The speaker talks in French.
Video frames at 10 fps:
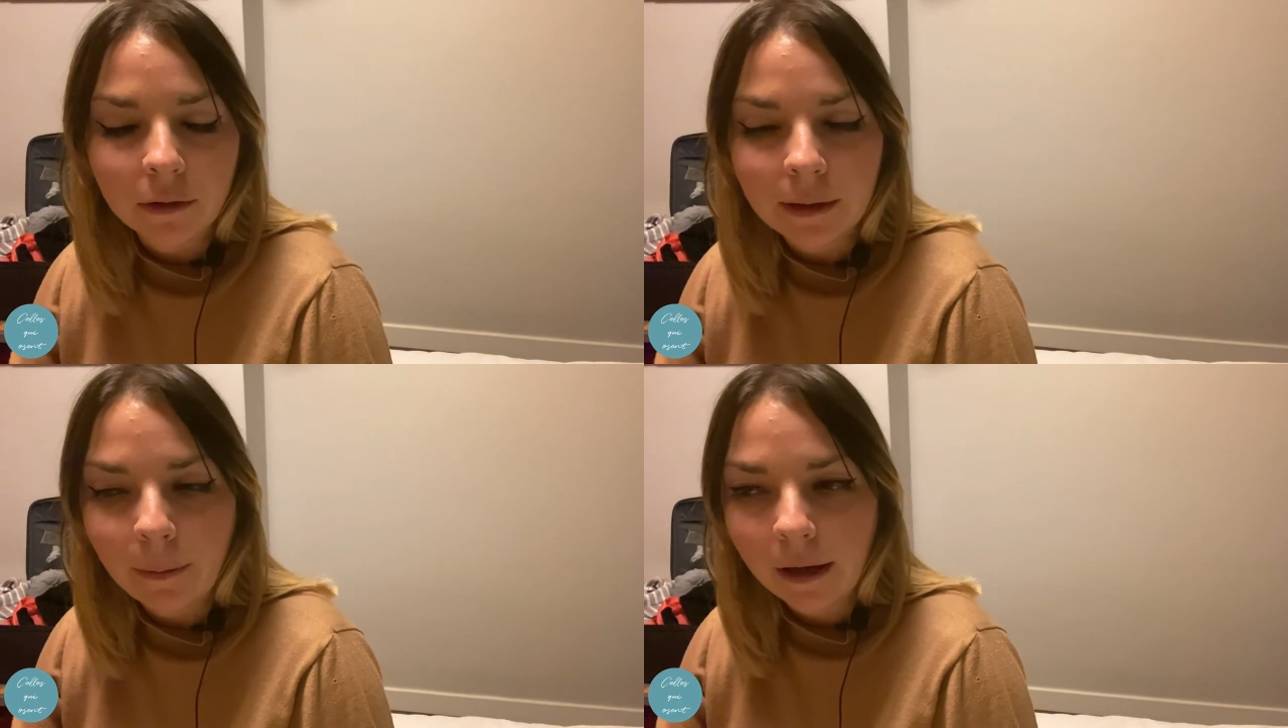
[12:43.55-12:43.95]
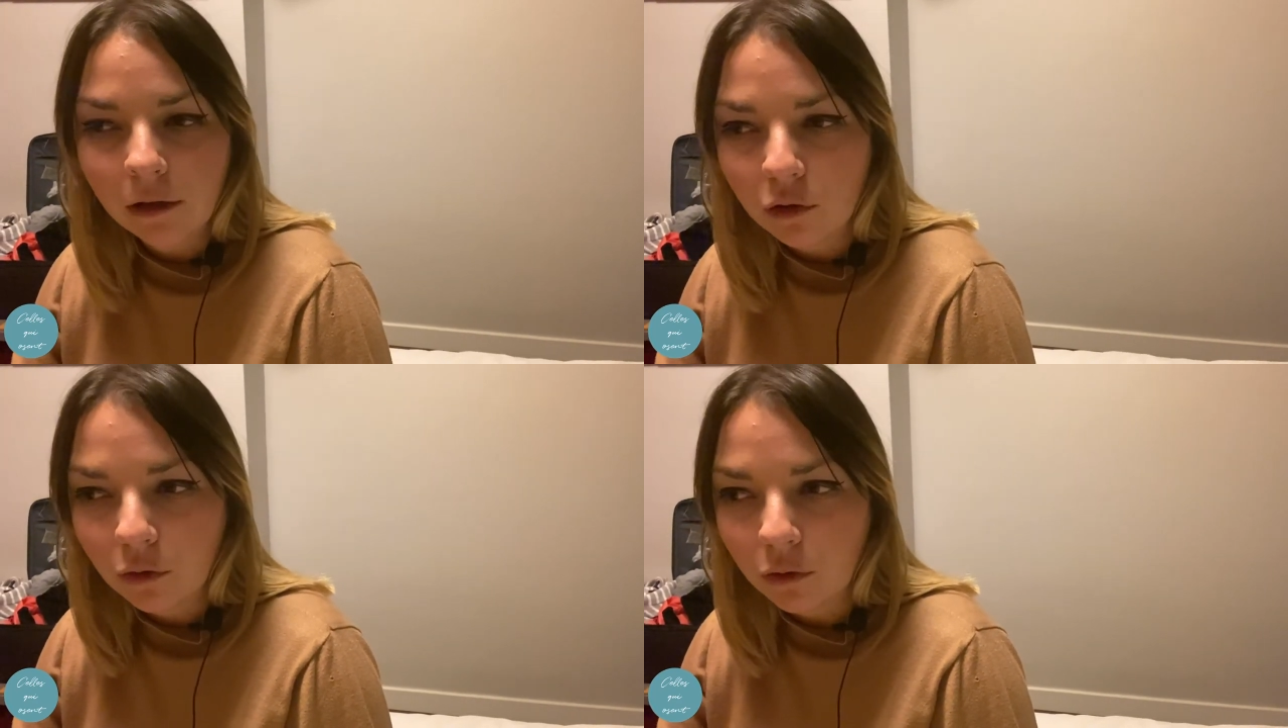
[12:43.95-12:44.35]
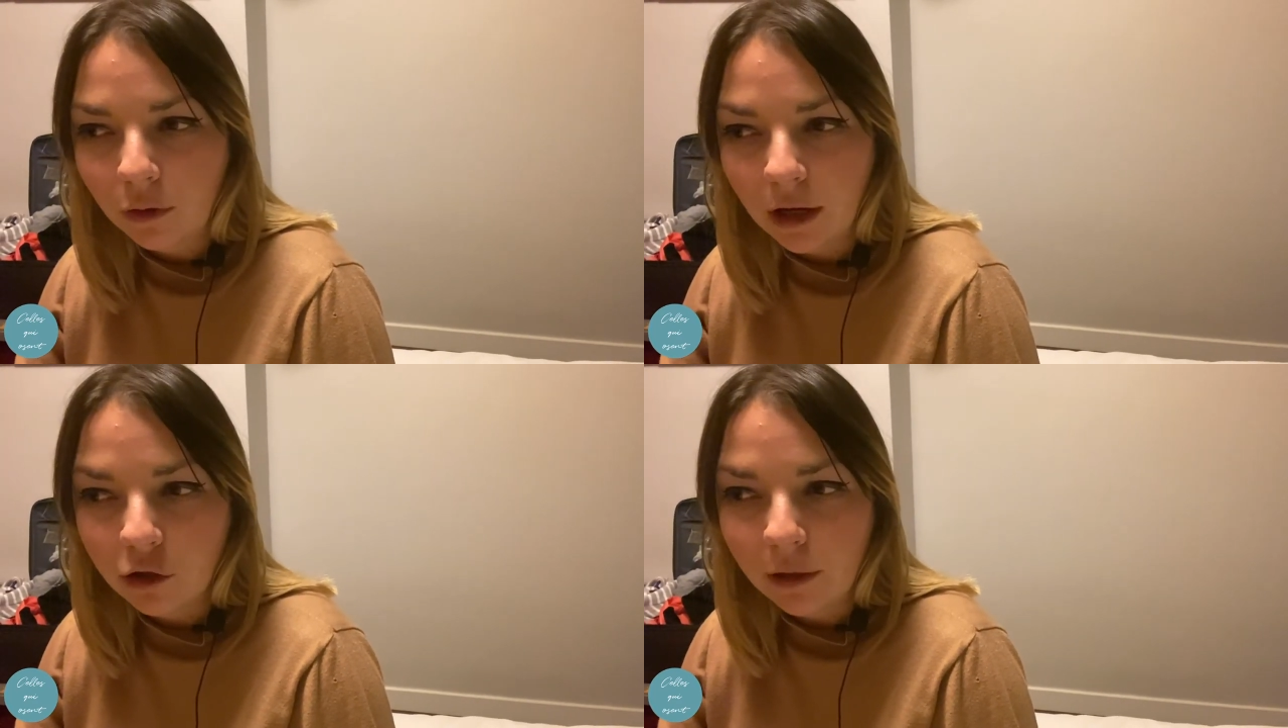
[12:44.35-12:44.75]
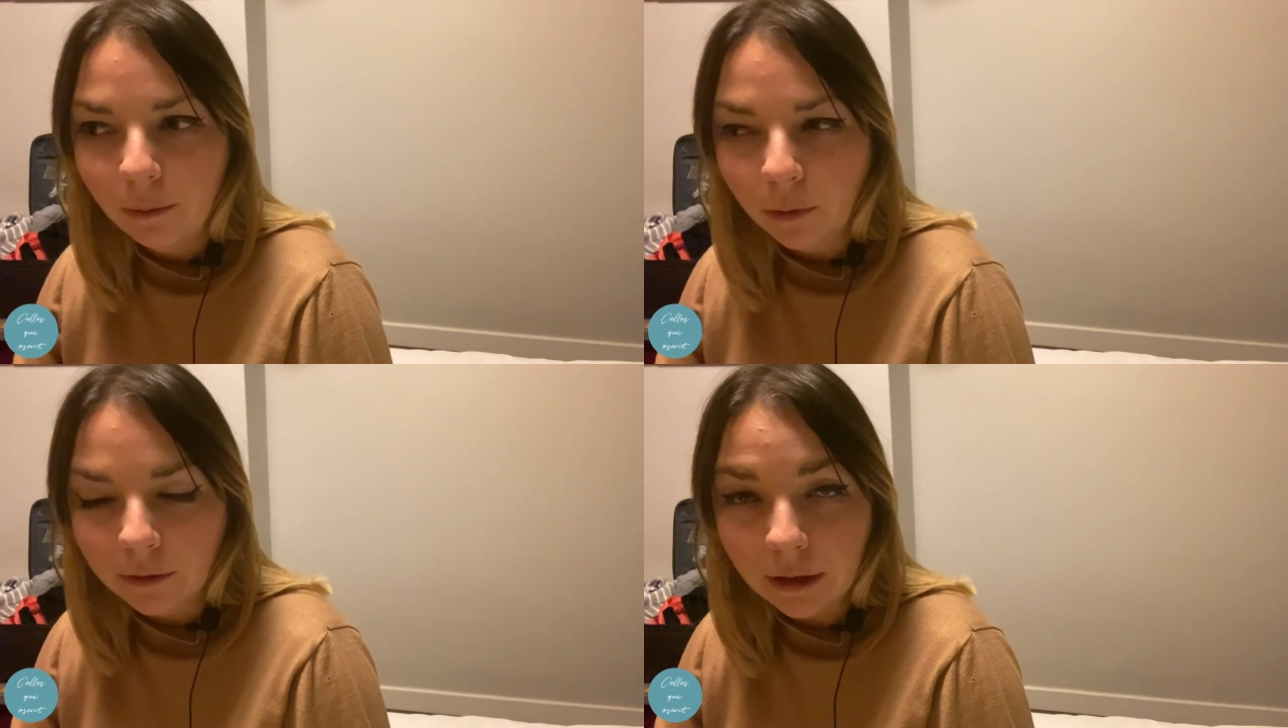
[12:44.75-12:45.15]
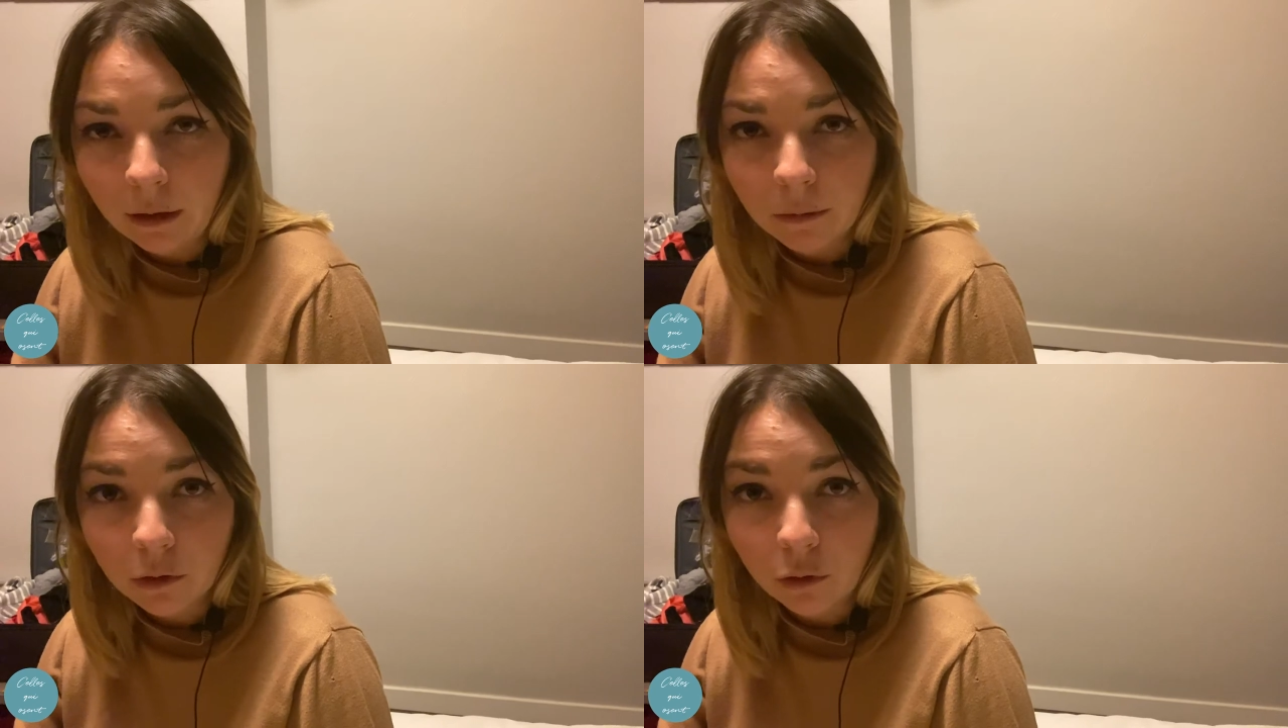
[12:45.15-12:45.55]
c'est pas quelque chose auquel j'ai
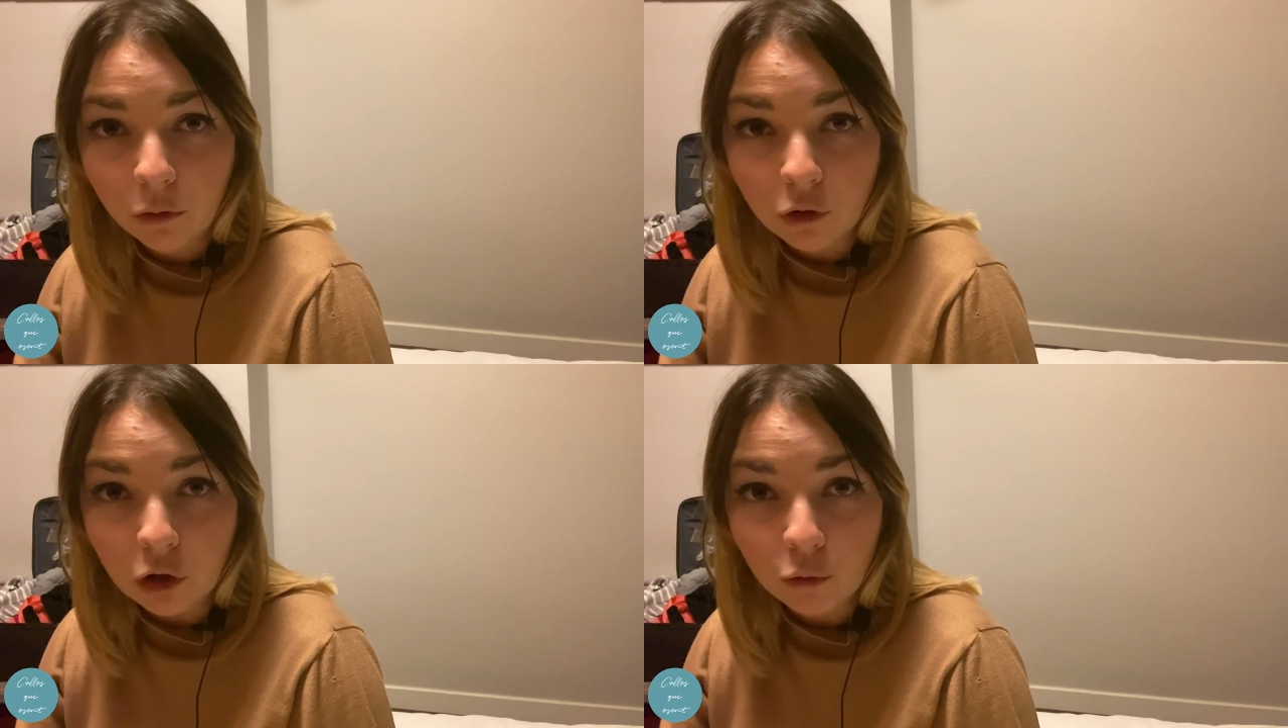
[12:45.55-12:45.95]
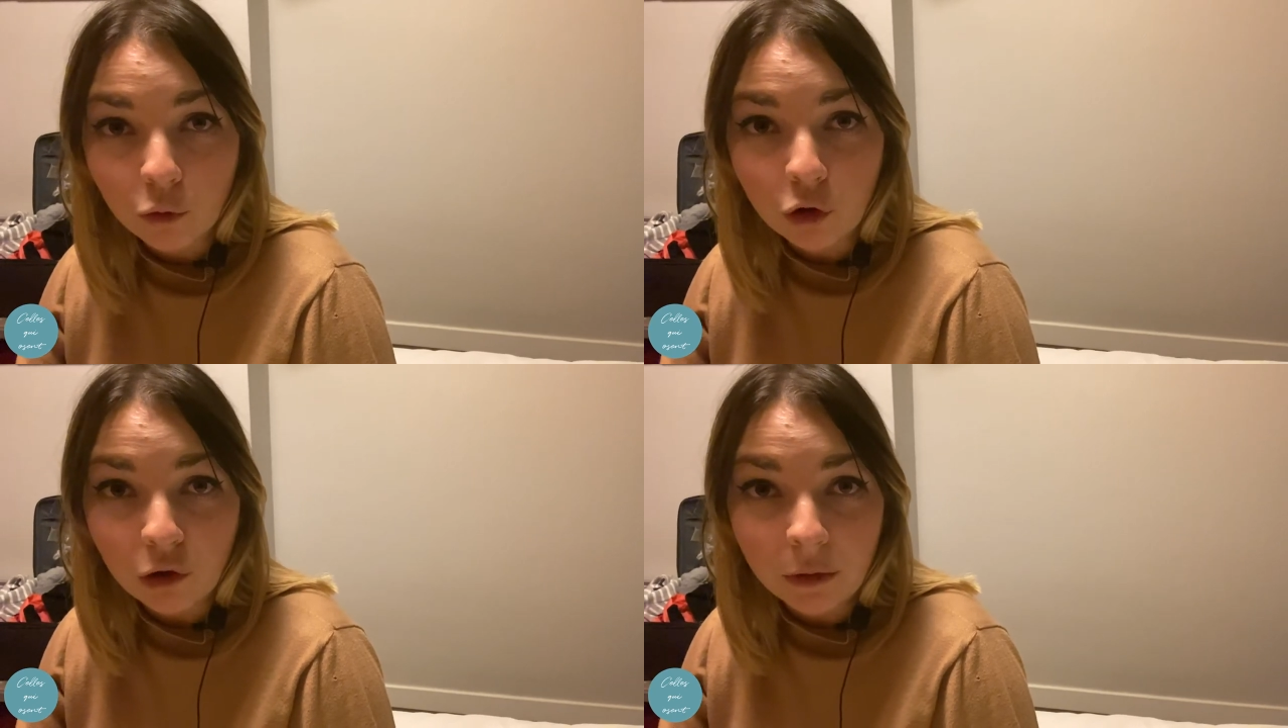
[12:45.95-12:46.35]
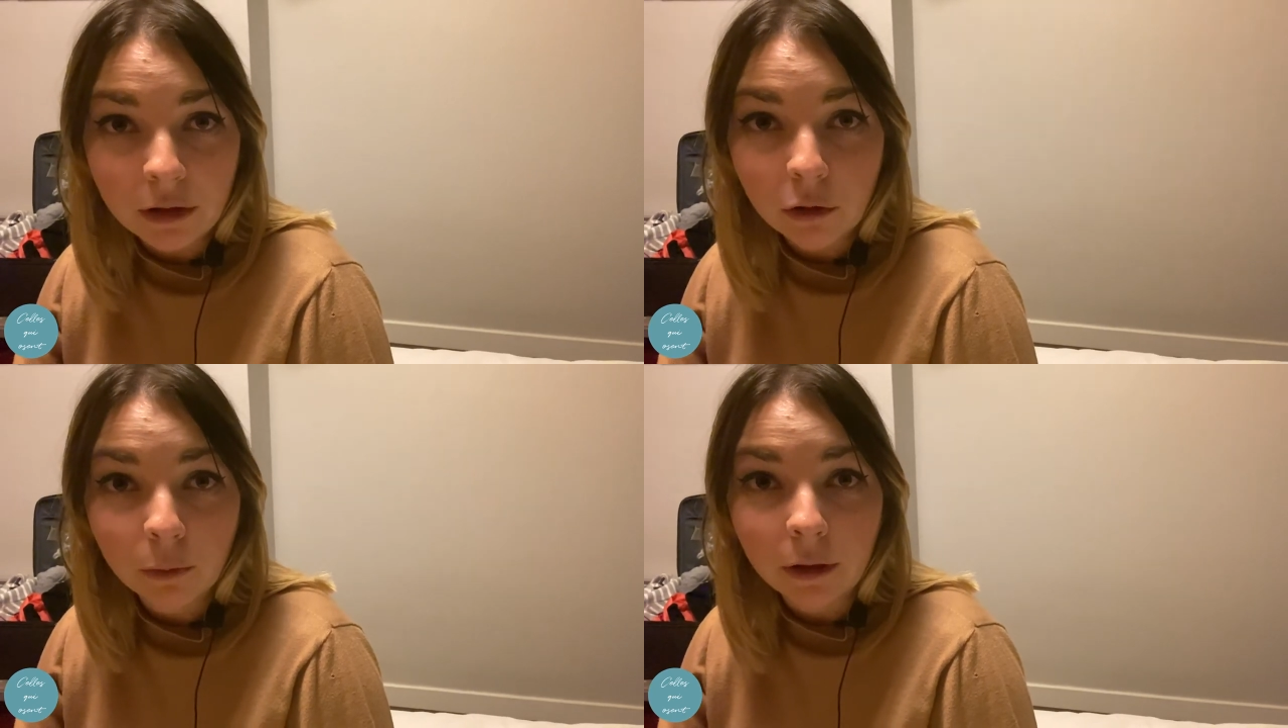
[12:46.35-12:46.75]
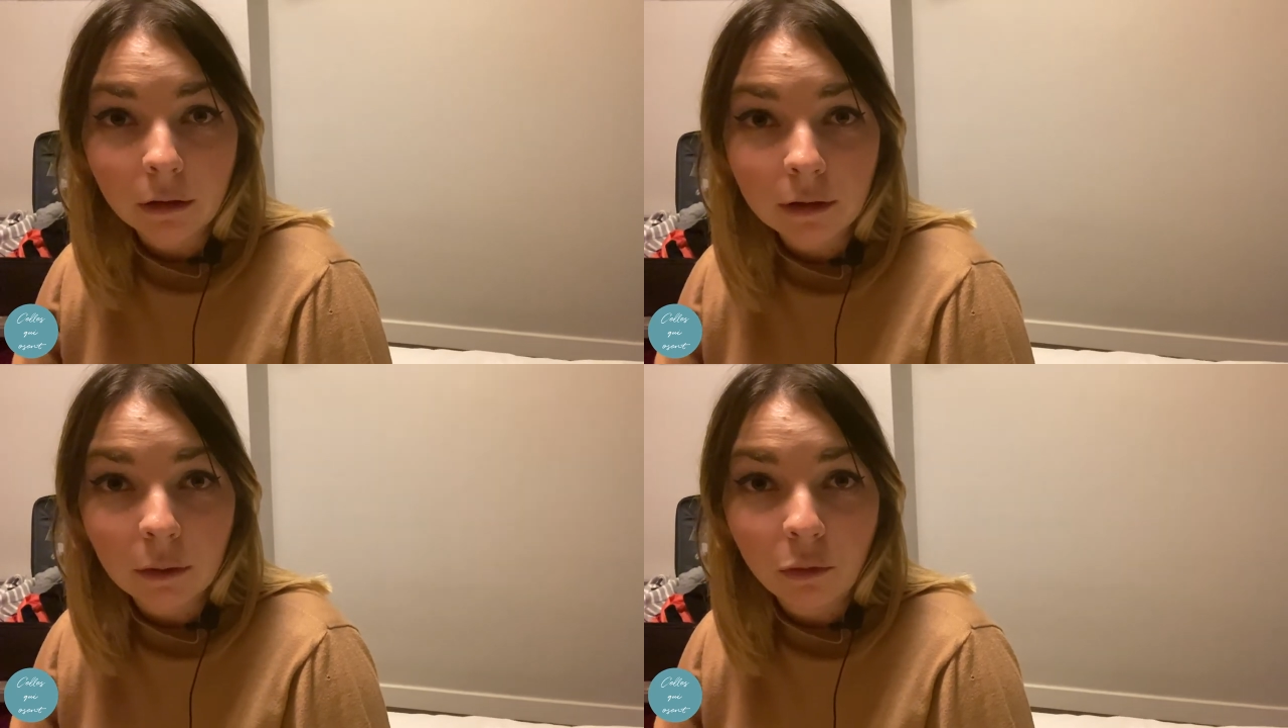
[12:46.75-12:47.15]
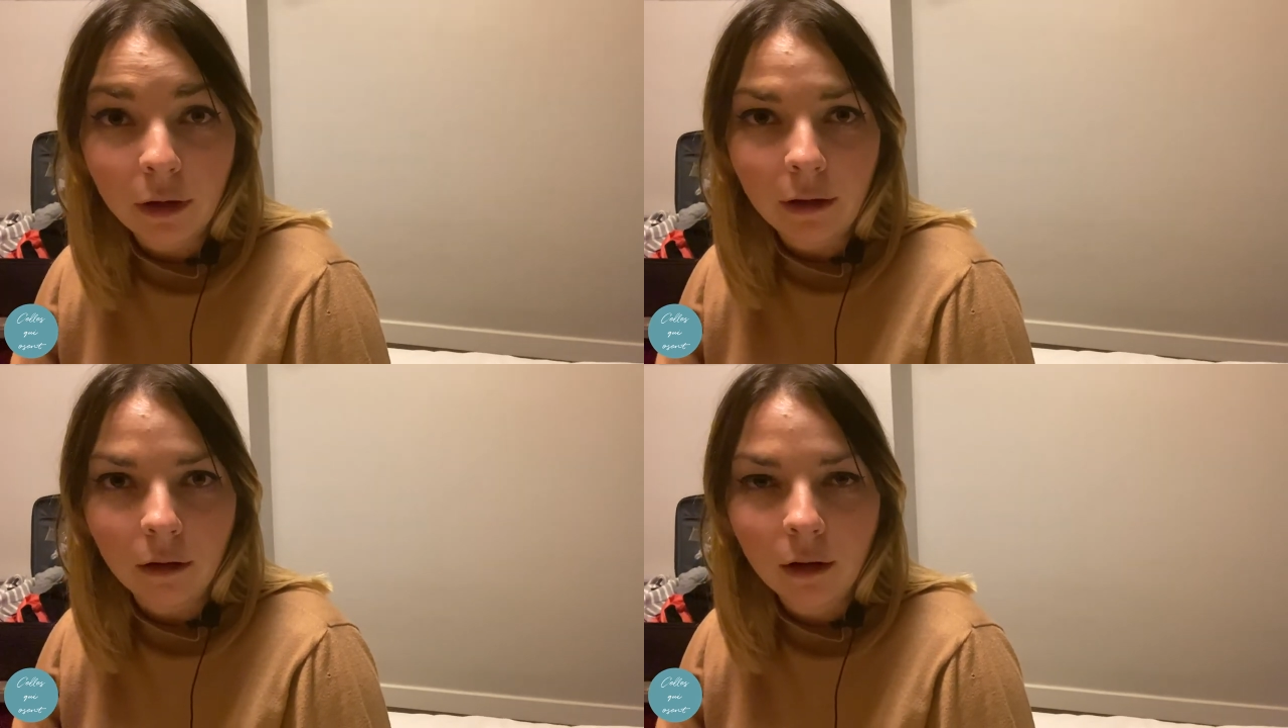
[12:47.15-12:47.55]
pensé parce que je me suis jamais dit que peut-être que ça pourrait,